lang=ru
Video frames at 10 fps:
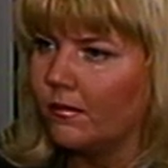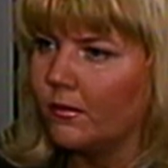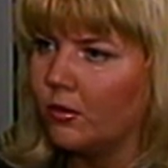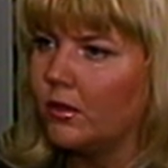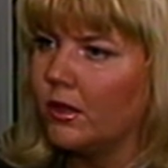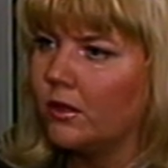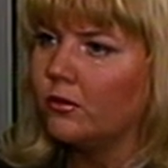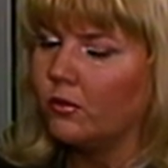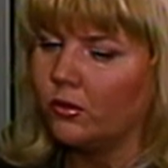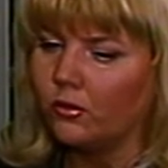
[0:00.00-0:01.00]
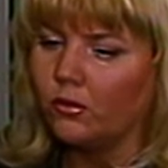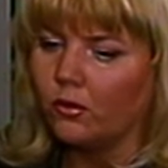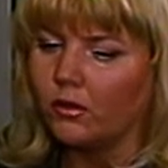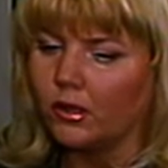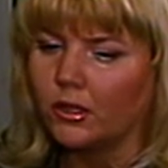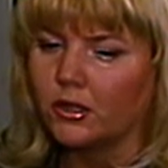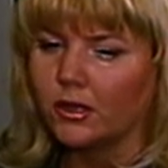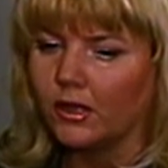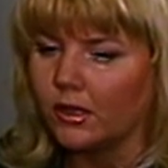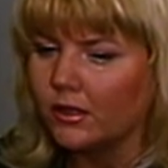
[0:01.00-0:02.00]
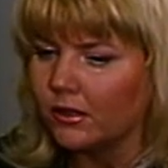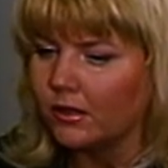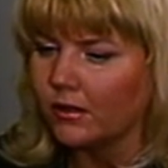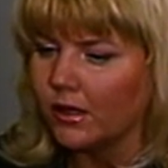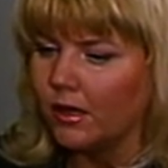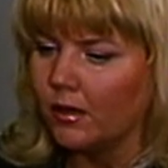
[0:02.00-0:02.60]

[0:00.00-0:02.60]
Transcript: Но она растет не только около нашей границы.